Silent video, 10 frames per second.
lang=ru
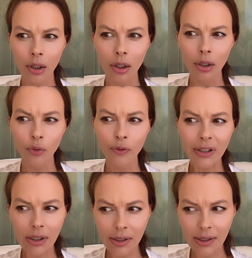А, у
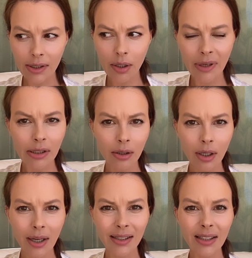вас низкая
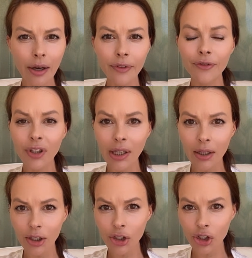самооценка, когда вы вне
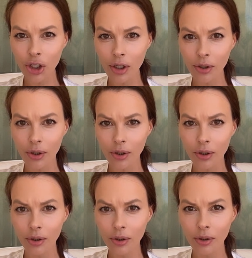отношений –
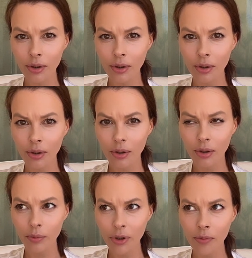
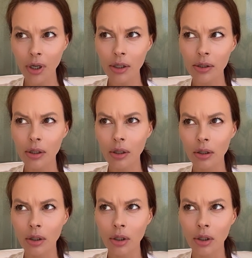Понимаете, да?